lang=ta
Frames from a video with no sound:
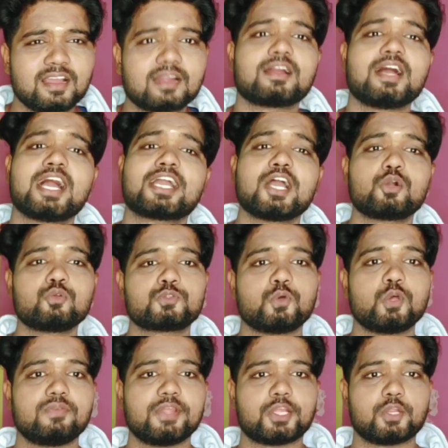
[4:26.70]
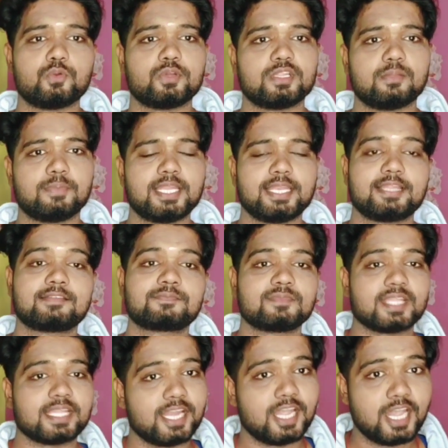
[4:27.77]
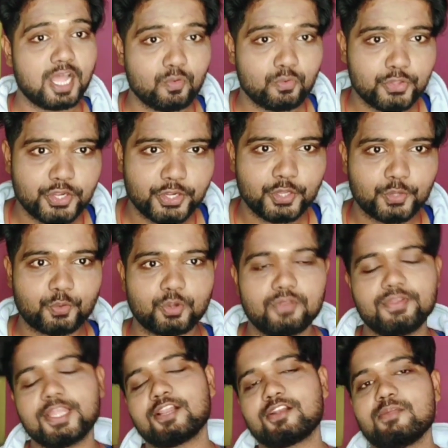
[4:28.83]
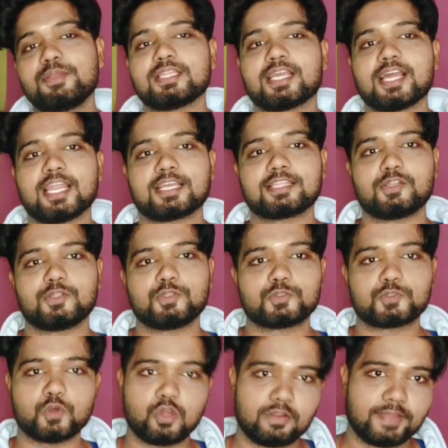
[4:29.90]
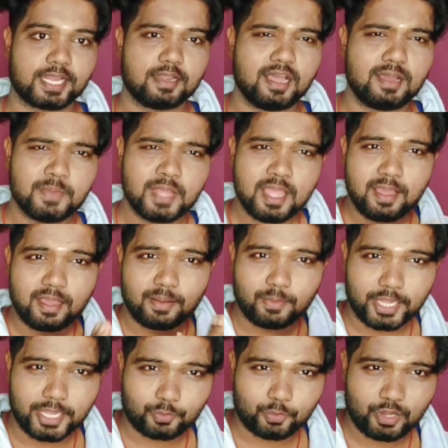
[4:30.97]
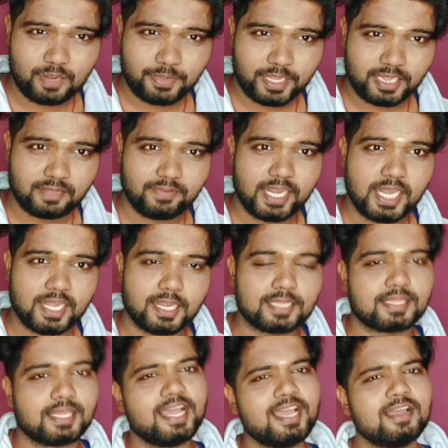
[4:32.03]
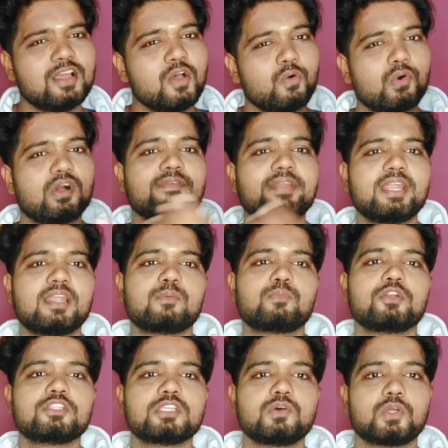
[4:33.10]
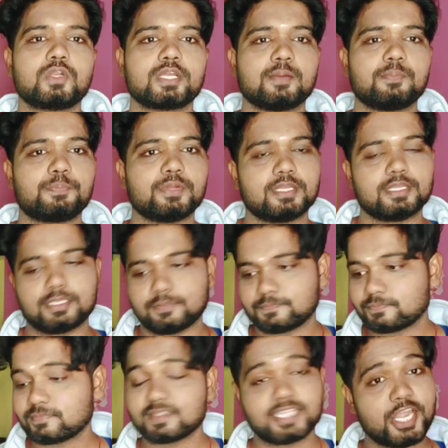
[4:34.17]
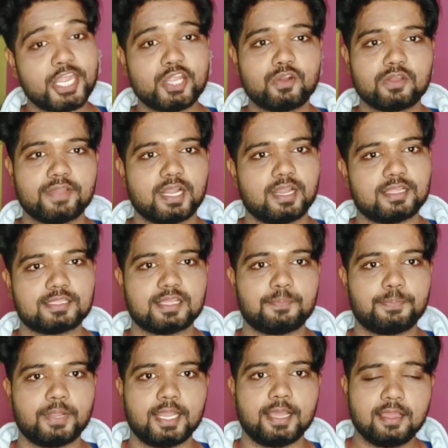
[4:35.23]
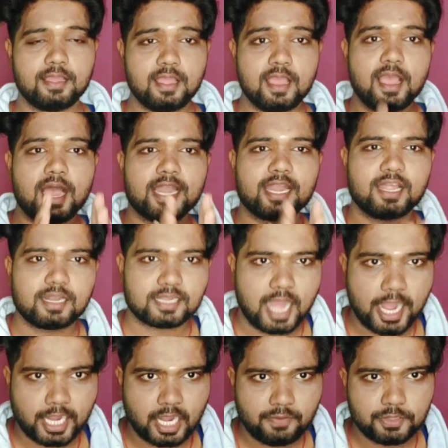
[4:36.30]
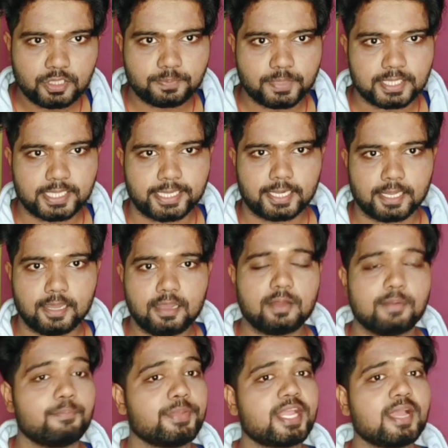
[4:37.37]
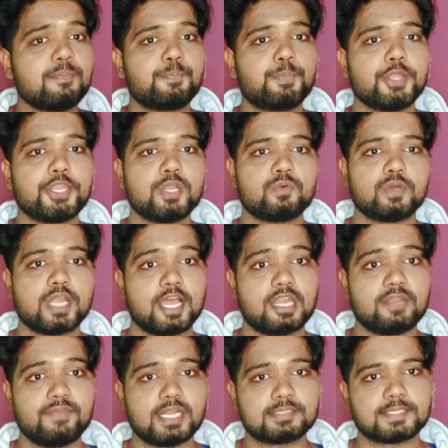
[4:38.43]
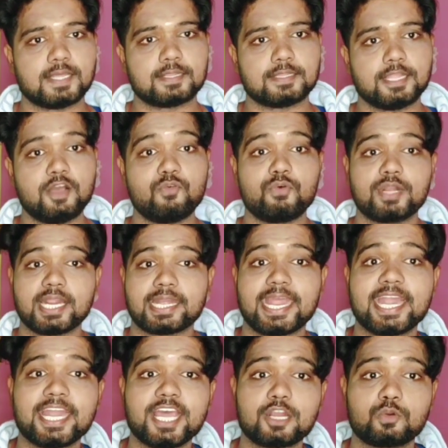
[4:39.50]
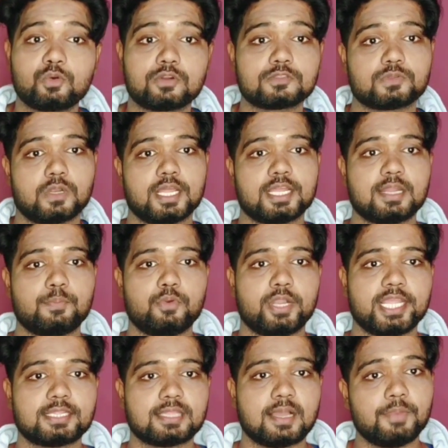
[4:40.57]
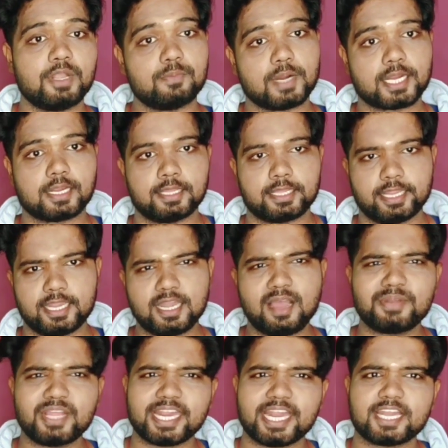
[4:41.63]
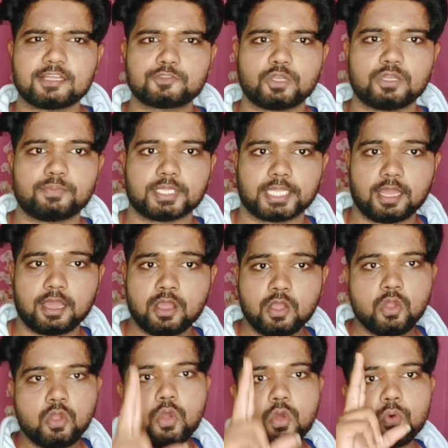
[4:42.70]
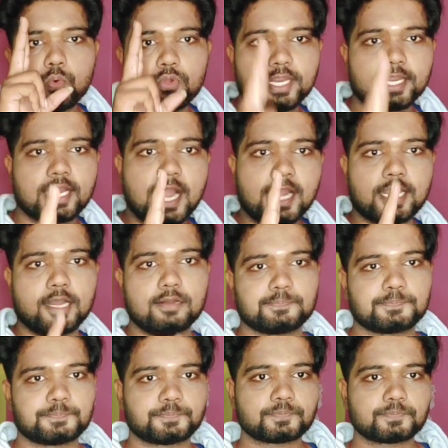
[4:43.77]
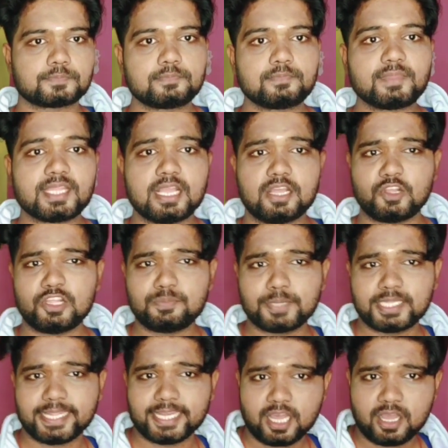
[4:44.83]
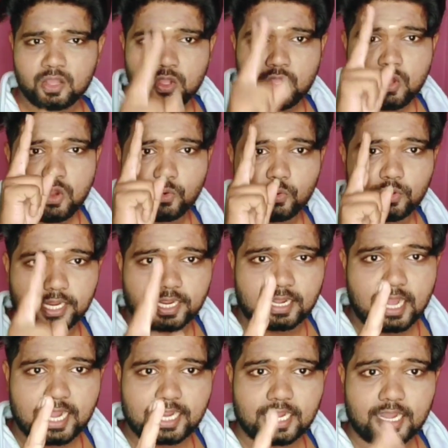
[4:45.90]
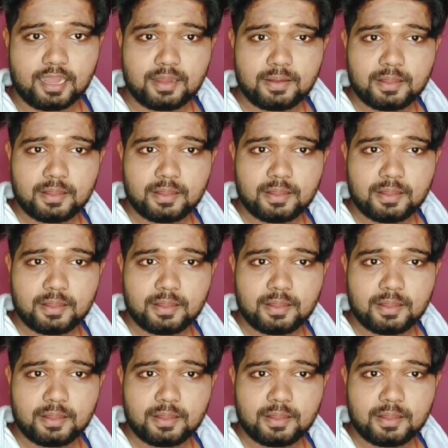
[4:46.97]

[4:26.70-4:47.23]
காக்காவுக்கு சோறு வைக்கணும் இந்த மாதிரி எல்லா உயிரினும் குருவிகளுமே இந்த காலத்துல வந்து சோறு வைக்கலாம் குறிப்பாக இந்த வெயில் காலத்தில் உங்கள் வீட்டில் முடிஞ்ச ஒரு கப்பு தண்ணி கூட வைக்கலாம் அது தப்பு இல்லை ஆனால் காக்கா வந்து பார்த்தீங்கன்னா மிகப்பெரிய ஒரு அறிவியல் சார்ந்த ஒரு ரேடார்னு கூட சொல்லலாம் நம்மளுடைய தமிழ் மக்களுக்கு என்ன அப்படி ரேடார் சொல்லி பார்த்தீங்கன்னா ஒரு காக்கா அதாவது பார்த்தீங்கன்னா ஒரு காக்கா